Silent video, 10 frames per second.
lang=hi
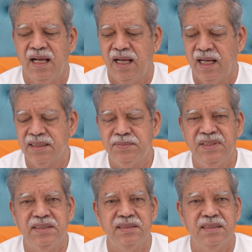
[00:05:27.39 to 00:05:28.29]
आज
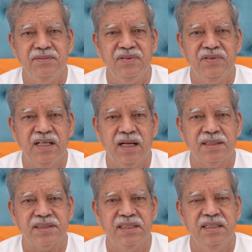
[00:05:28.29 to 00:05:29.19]
भी जितनी भी
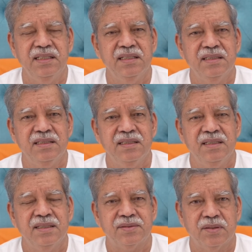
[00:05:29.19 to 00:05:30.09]
विकास की
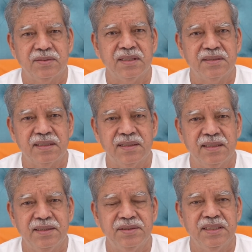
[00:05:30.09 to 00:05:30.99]
स्वतंत्रता
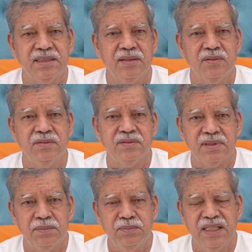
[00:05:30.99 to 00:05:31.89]
की चीज़ें उन
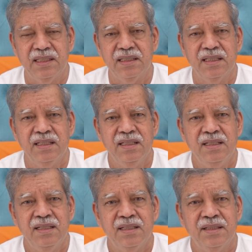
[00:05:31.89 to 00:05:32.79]
सब में
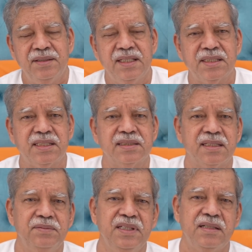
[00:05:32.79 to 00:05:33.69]
देश के
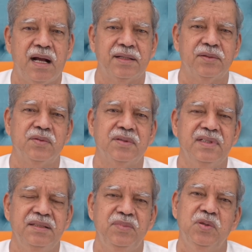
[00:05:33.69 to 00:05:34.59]
सभी नागरिकों
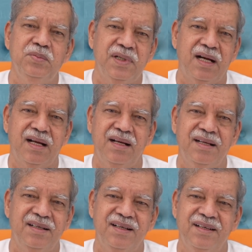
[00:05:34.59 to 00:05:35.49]
की भूमिका
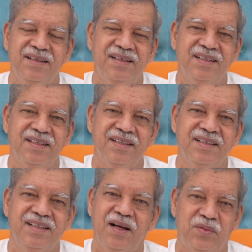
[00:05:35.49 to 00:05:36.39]

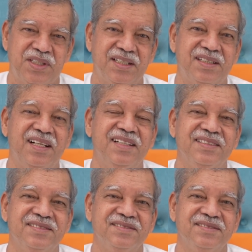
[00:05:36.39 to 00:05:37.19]
की आवश्यकता है